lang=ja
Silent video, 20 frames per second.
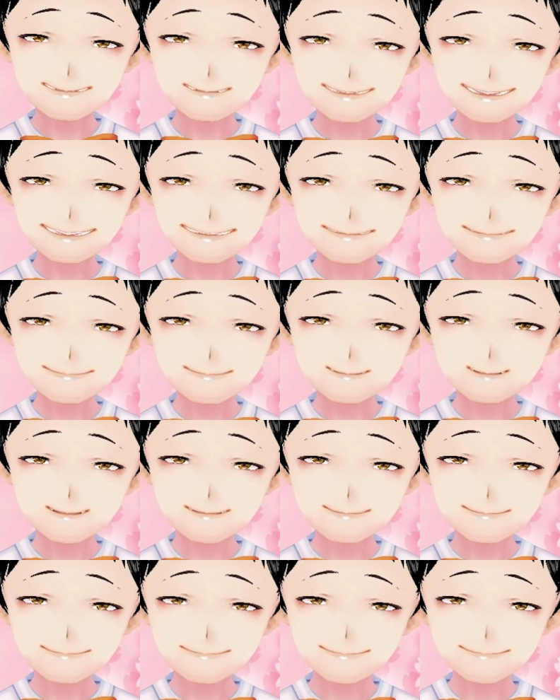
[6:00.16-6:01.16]

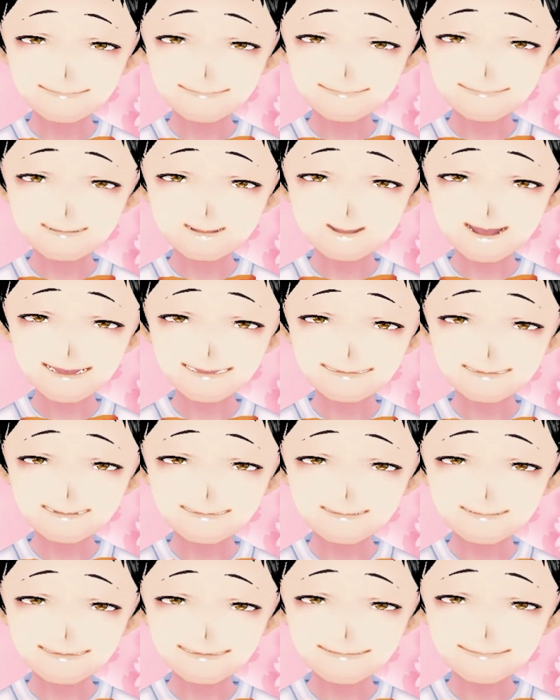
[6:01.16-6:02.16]
ティレインボー。6
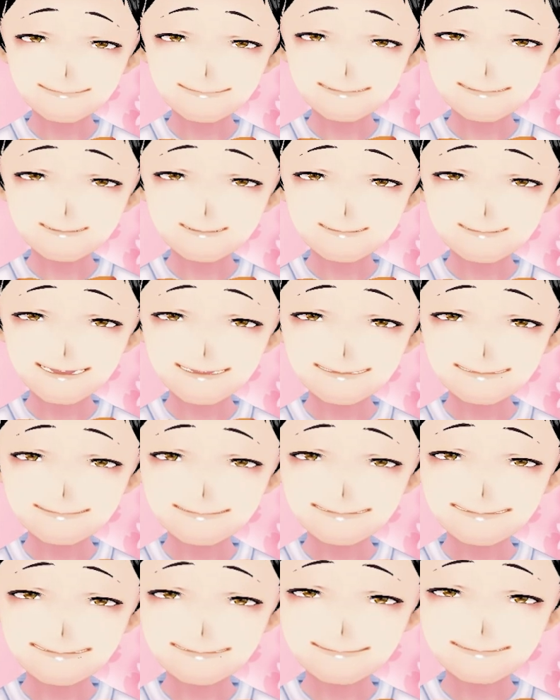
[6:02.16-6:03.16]
枠11番、
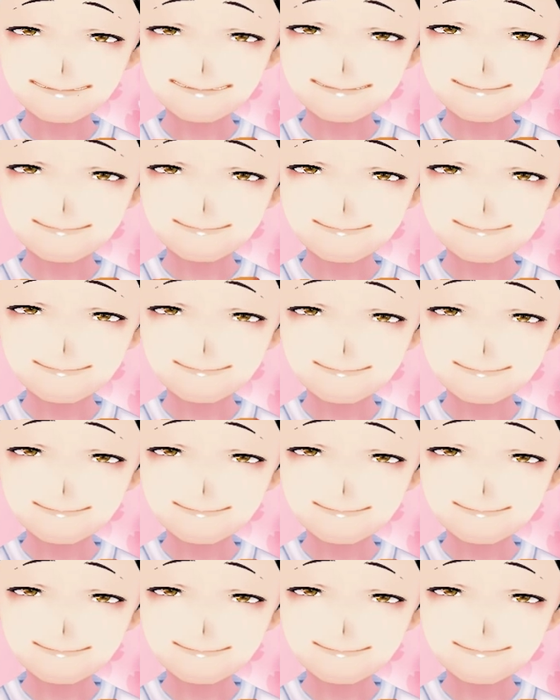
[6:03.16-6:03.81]
ゲンパチミーティア。